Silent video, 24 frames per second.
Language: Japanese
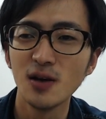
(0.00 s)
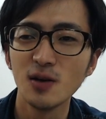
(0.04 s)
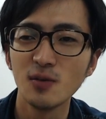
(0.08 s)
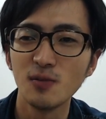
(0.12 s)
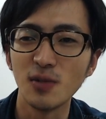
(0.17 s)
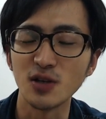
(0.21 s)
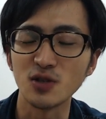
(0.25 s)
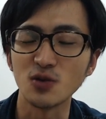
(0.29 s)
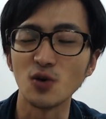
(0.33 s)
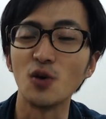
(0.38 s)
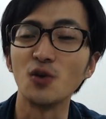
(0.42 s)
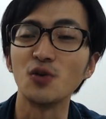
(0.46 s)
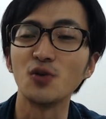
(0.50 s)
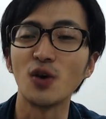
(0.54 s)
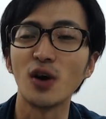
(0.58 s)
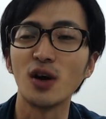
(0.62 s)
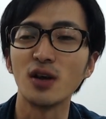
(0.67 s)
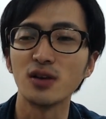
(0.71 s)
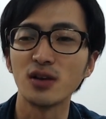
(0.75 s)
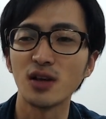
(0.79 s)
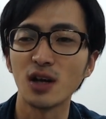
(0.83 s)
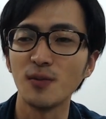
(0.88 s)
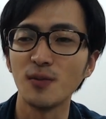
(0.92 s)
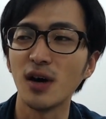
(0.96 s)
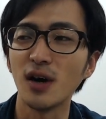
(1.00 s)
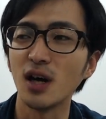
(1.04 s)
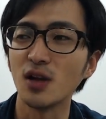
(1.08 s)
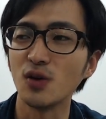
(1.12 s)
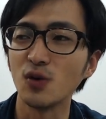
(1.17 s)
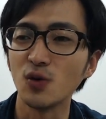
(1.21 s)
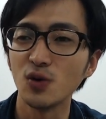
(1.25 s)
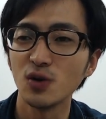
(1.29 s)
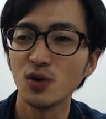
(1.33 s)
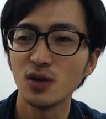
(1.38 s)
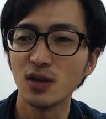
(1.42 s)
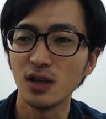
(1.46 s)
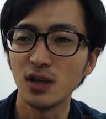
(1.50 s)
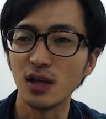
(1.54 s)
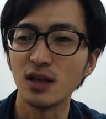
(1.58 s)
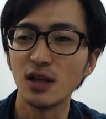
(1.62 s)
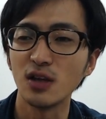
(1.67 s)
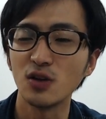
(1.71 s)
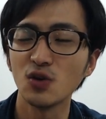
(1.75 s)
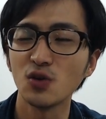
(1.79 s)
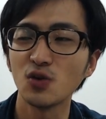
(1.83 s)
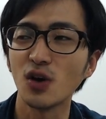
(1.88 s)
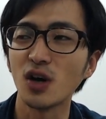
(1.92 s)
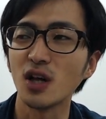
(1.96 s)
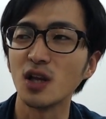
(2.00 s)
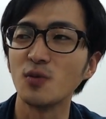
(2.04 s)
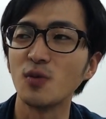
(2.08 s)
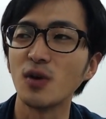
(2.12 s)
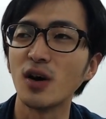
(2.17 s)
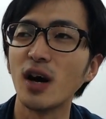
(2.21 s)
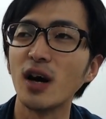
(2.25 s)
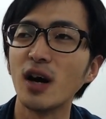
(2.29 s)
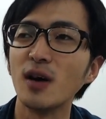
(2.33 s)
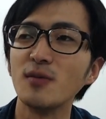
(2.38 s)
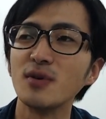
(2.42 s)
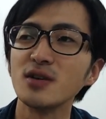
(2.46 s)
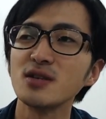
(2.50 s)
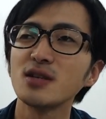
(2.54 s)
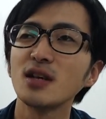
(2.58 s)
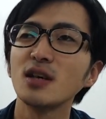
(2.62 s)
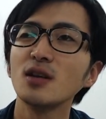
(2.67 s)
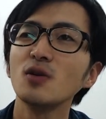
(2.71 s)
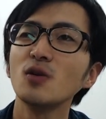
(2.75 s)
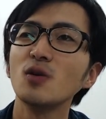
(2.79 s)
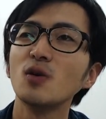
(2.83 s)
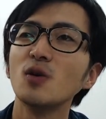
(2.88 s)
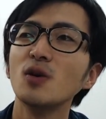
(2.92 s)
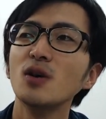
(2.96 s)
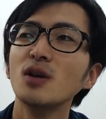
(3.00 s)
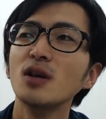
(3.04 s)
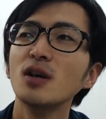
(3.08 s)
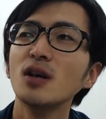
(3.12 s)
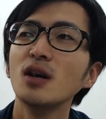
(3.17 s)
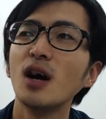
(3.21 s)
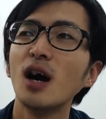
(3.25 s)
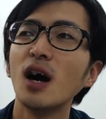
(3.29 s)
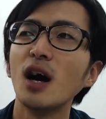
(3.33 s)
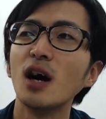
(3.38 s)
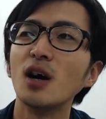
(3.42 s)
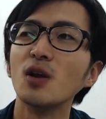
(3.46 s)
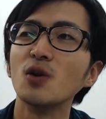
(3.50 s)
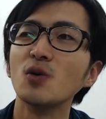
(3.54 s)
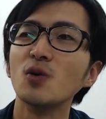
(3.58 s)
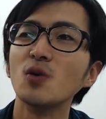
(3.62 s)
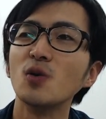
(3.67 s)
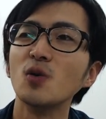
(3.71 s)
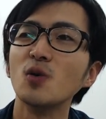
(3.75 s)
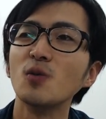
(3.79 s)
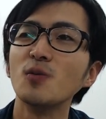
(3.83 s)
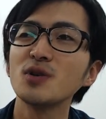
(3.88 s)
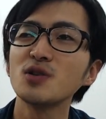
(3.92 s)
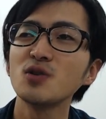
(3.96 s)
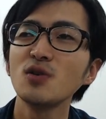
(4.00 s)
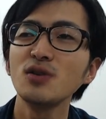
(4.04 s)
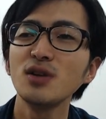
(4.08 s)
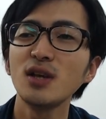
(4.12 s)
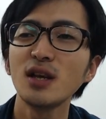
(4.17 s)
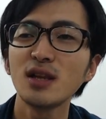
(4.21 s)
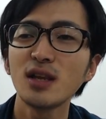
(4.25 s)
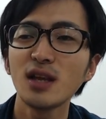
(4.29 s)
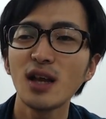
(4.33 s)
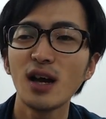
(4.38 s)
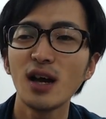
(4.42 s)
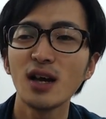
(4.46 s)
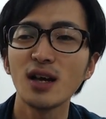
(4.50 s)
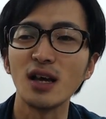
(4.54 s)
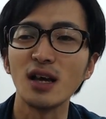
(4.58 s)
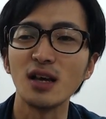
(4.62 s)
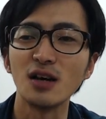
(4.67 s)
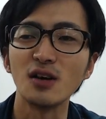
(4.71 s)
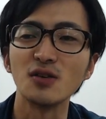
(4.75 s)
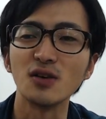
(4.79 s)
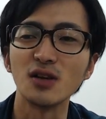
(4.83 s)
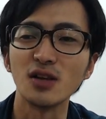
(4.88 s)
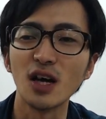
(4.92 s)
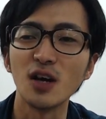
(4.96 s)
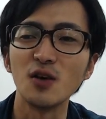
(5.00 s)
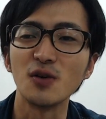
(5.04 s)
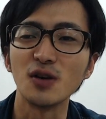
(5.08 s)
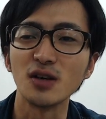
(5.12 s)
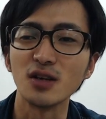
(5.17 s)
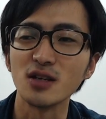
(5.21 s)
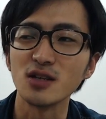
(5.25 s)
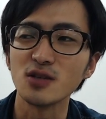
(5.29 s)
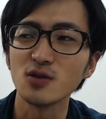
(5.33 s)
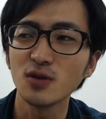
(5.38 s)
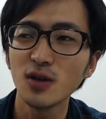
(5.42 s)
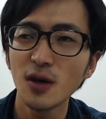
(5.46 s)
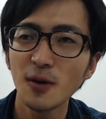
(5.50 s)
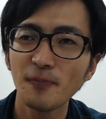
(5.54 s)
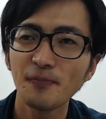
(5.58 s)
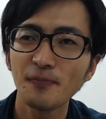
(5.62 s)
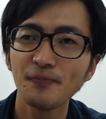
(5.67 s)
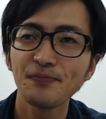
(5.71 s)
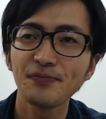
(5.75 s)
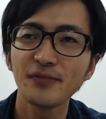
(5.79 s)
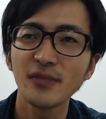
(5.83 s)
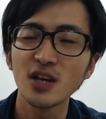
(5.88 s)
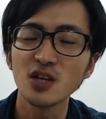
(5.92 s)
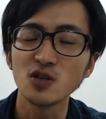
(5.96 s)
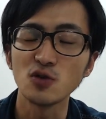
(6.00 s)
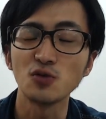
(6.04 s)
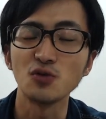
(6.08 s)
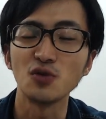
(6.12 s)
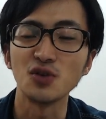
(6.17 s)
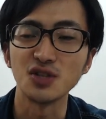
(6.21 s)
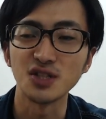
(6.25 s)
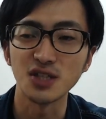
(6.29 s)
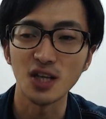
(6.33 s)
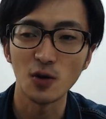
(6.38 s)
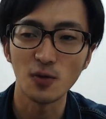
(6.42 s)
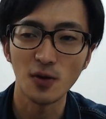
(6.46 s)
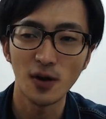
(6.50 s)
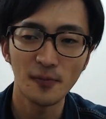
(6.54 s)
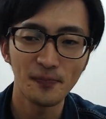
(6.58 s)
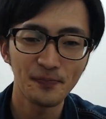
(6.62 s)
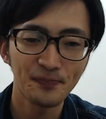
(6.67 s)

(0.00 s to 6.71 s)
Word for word: パソコンとかあったら、まああのね、ネットとかでも買えますけど、あの、まあ、そんな高い金額じゃないわけですよね、ソフト自体は。